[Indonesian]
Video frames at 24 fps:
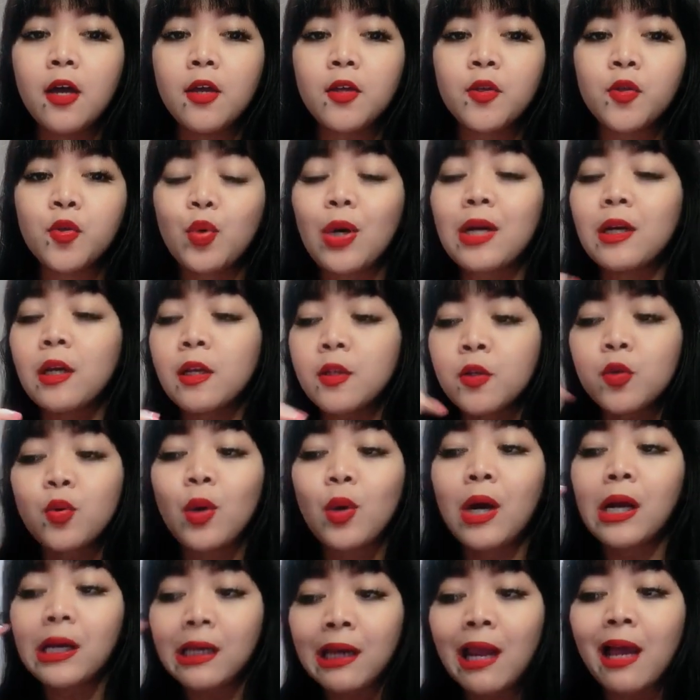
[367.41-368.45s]

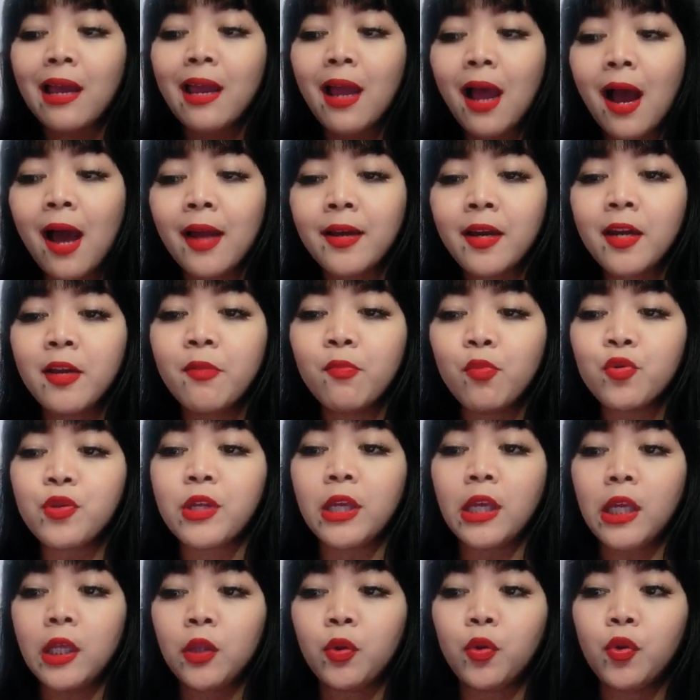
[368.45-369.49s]
suara-suara yang ada di
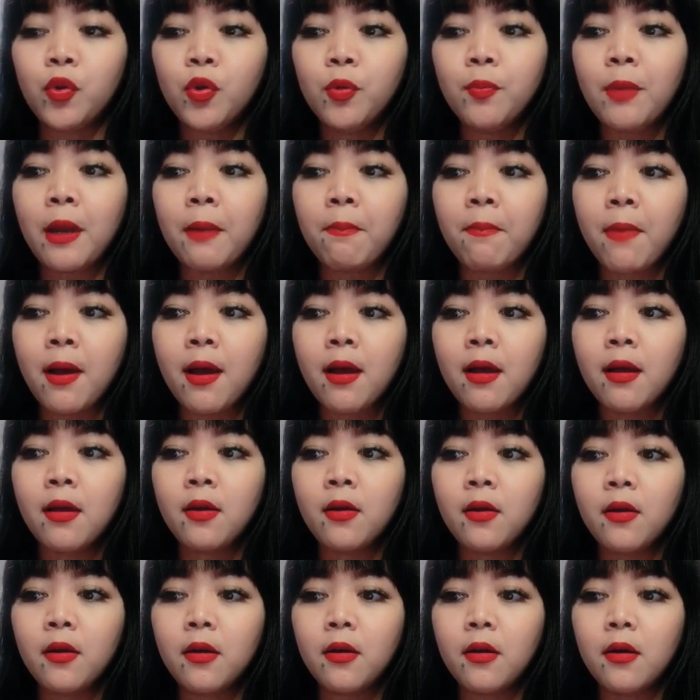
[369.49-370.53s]
musik itu memang